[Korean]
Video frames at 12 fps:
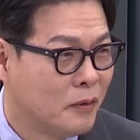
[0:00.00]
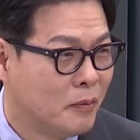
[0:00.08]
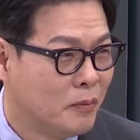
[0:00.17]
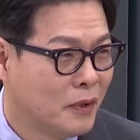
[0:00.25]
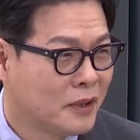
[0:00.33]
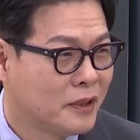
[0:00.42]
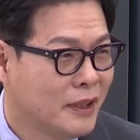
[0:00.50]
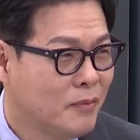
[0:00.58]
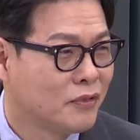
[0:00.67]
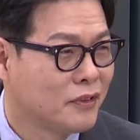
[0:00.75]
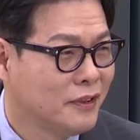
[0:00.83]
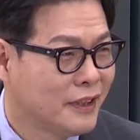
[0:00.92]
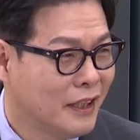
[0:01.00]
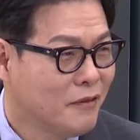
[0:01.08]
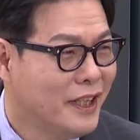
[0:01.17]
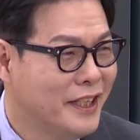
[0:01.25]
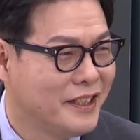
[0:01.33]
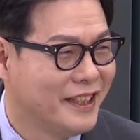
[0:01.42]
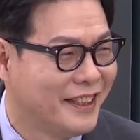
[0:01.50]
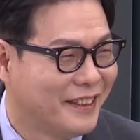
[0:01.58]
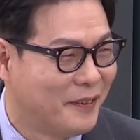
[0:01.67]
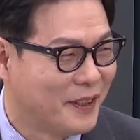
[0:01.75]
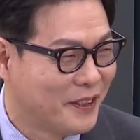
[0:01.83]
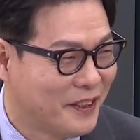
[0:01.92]
네. 뭐 그게 무슨 상관이냐 네.
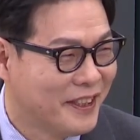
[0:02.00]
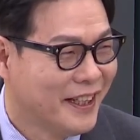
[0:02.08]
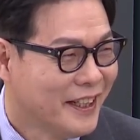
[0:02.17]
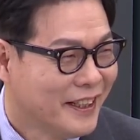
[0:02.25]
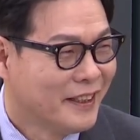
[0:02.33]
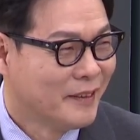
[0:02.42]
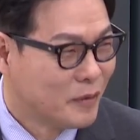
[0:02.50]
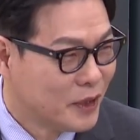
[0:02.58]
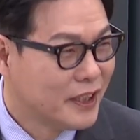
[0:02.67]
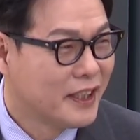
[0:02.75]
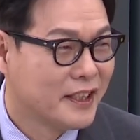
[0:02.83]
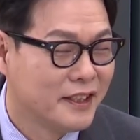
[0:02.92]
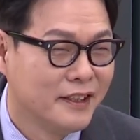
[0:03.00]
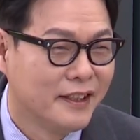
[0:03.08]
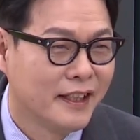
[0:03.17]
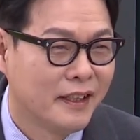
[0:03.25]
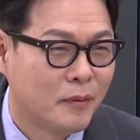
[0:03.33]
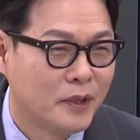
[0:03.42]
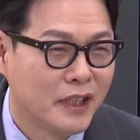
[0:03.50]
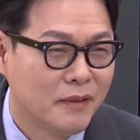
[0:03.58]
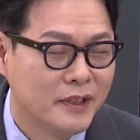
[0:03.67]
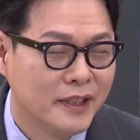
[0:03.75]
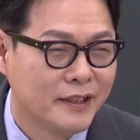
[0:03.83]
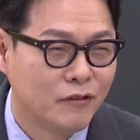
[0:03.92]
뭐 이런 분이 계신데 뭐냐면 이제